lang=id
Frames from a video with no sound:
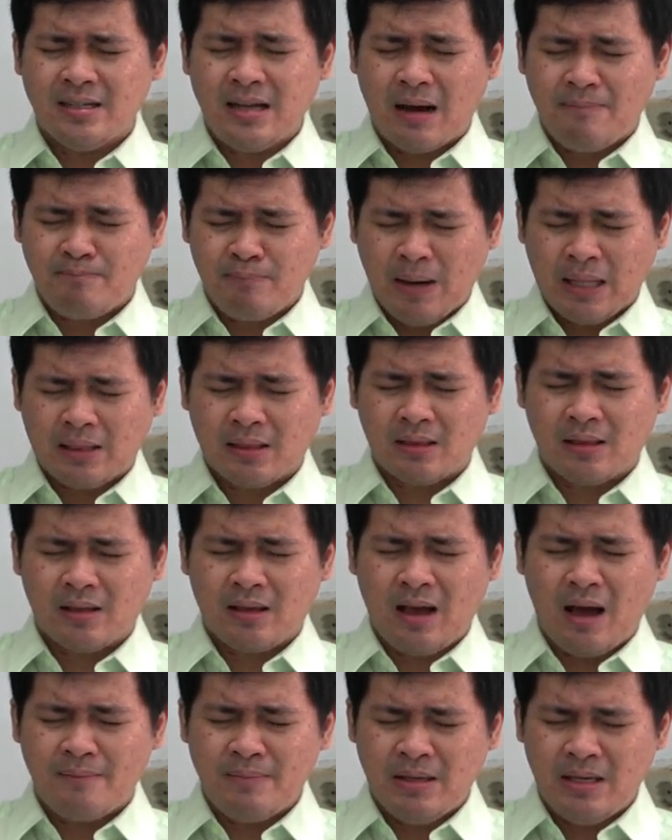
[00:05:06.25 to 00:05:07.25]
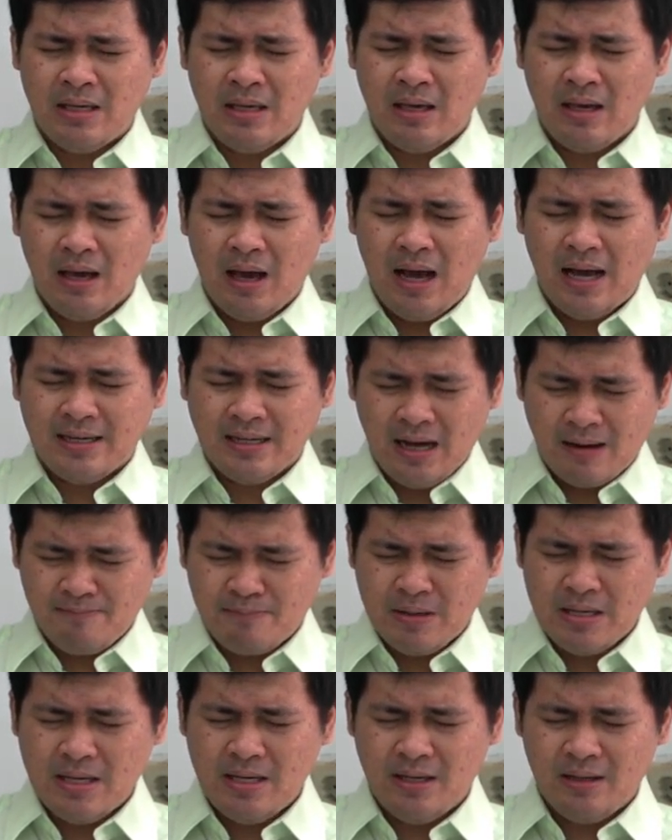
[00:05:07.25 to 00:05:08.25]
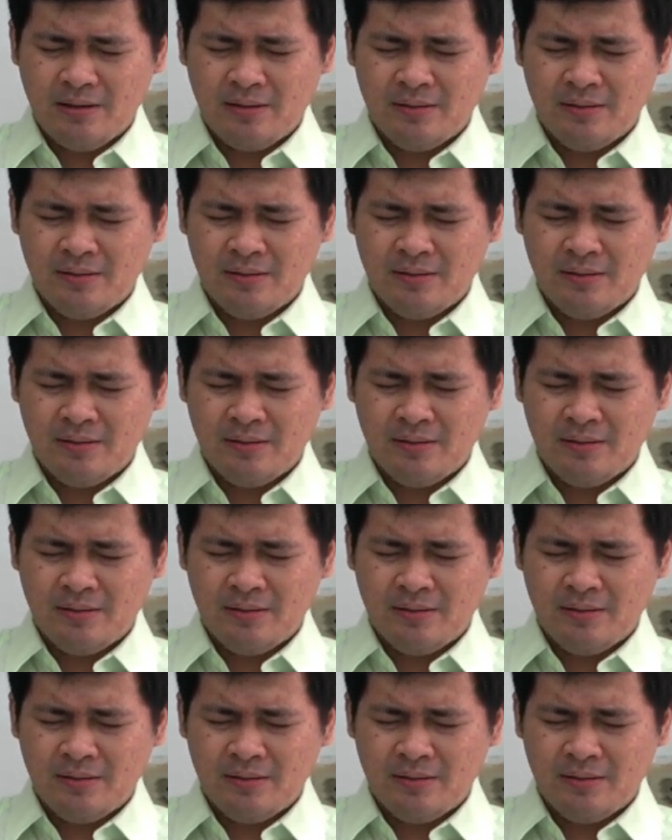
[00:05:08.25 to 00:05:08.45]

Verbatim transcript: dapat kami hadapi.